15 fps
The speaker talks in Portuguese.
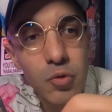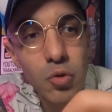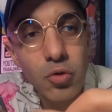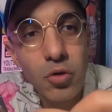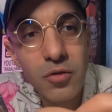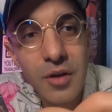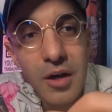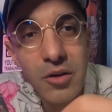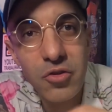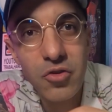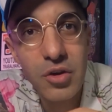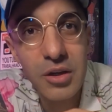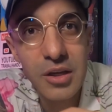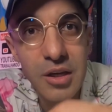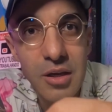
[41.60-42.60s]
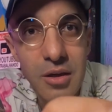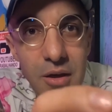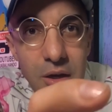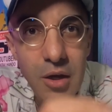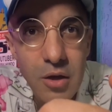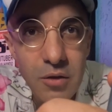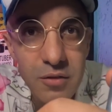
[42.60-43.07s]
Tudo certinho
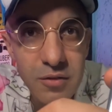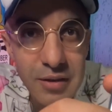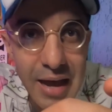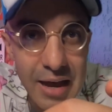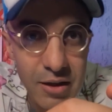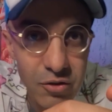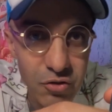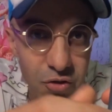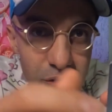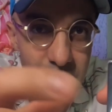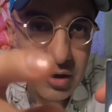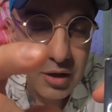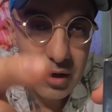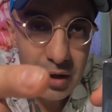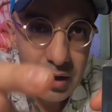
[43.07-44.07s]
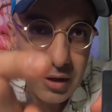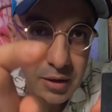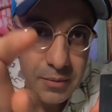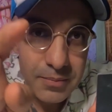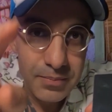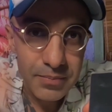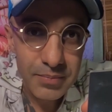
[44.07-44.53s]
aqui. Site
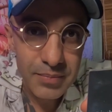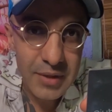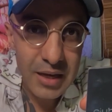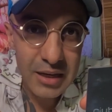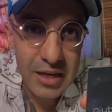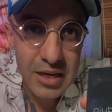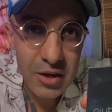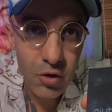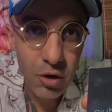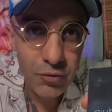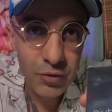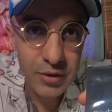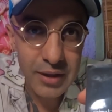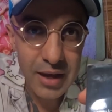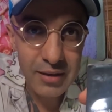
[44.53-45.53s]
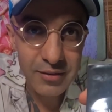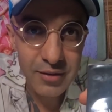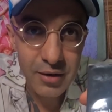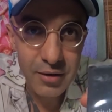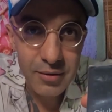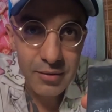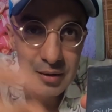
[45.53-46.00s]
The King of
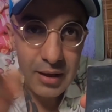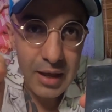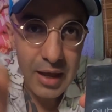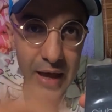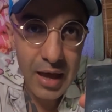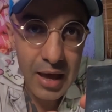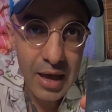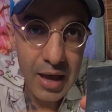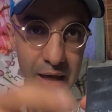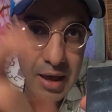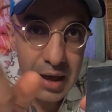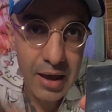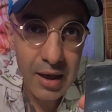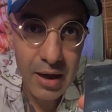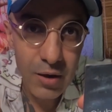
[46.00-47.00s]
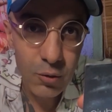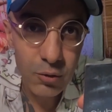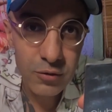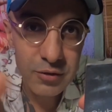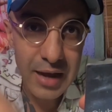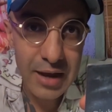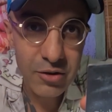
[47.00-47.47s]
Tester é
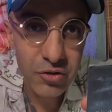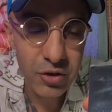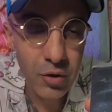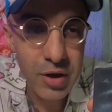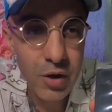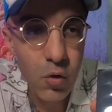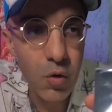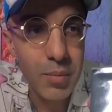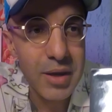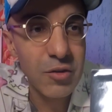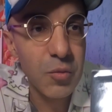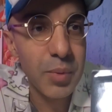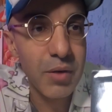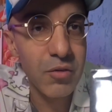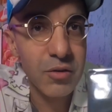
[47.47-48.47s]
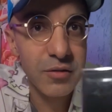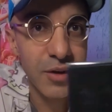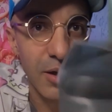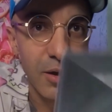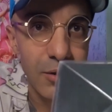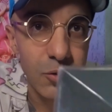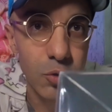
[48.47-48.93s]
o site que eu recomendo para
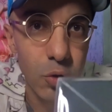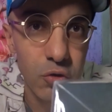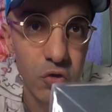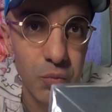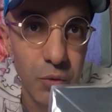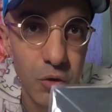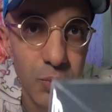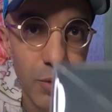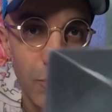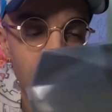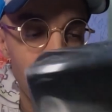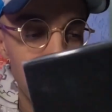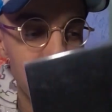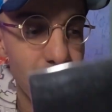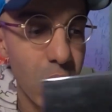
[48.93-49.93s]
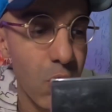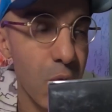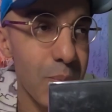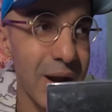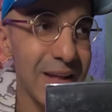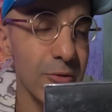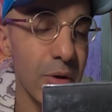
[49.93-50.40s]
você. Todos os meus perfumes são
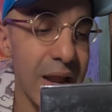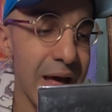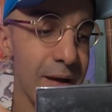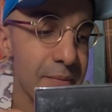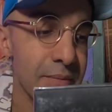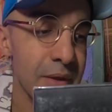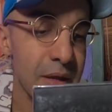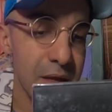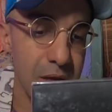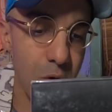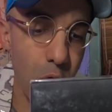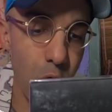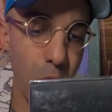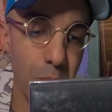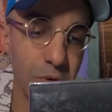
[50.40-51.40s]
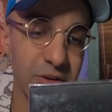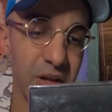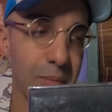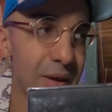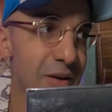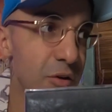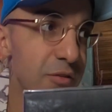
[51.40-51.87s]
comprados lá e eu compro
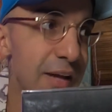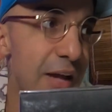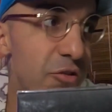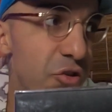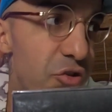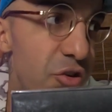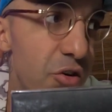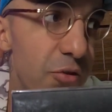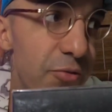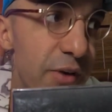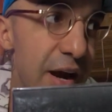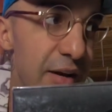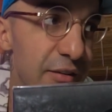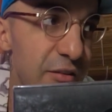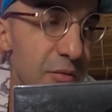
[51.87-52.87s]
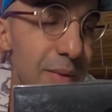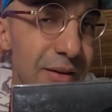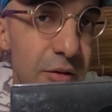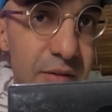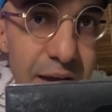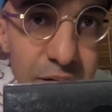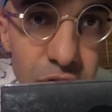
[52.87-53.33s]
também no site Giro Ofertas,
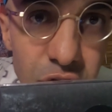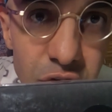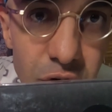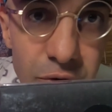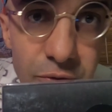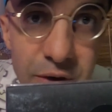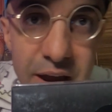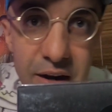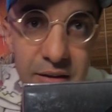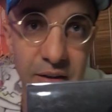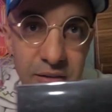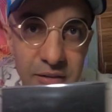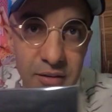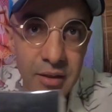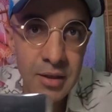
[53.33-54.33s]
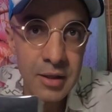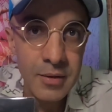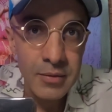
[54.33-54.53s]
mas o site Giro Ofertas